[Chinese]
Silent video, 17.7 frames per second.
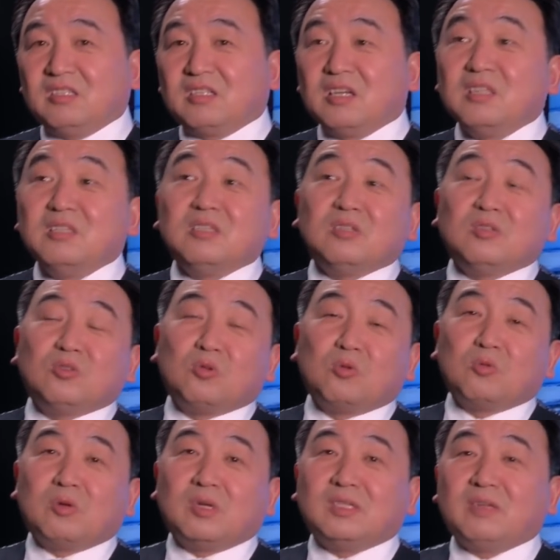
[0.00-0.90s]
跟
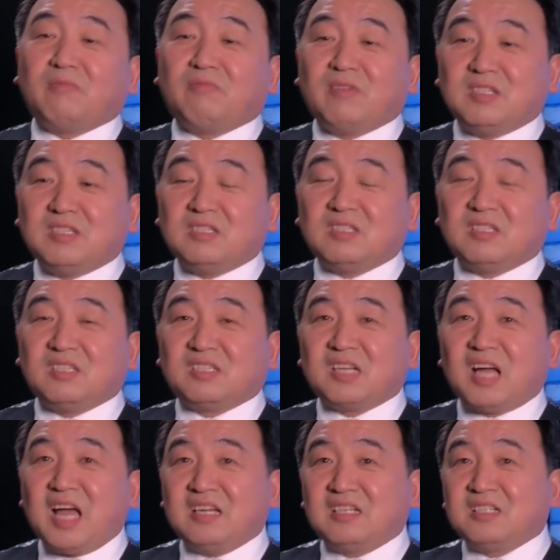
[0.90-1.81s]
中国人的文字的
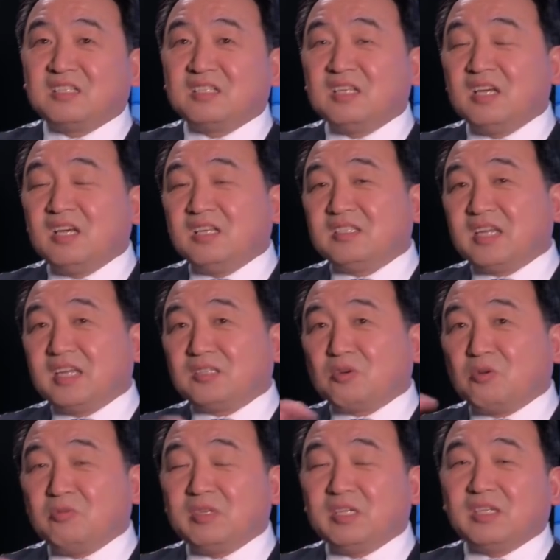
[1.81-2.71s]
产生在
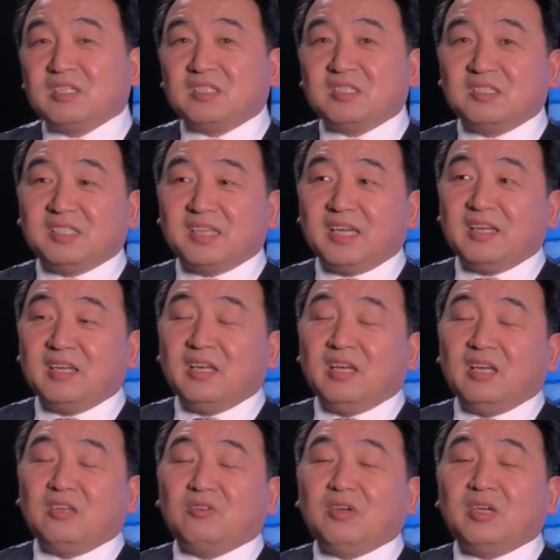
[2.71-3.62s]
同一个时间，
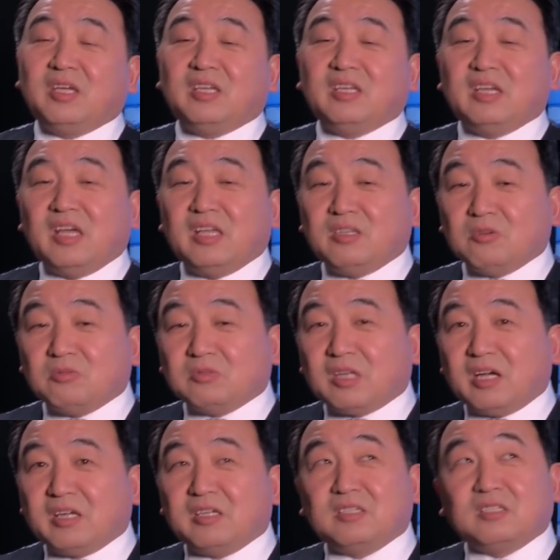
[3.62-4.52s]
所以也就
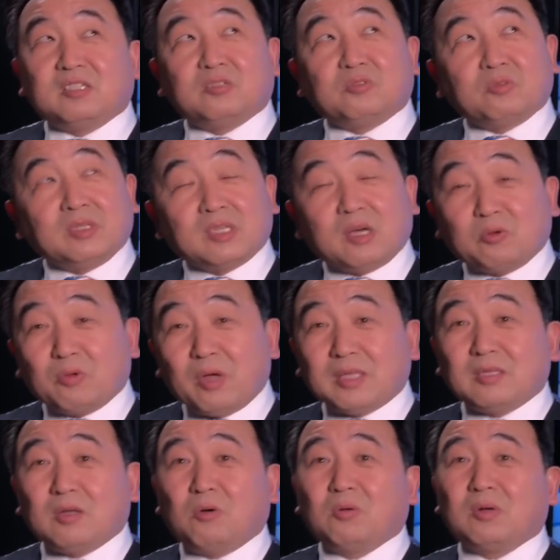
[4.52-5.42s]
等于是追到
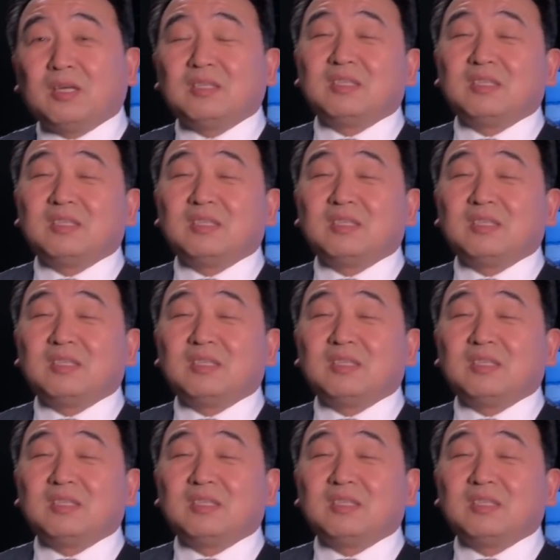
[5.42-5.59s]
源头了。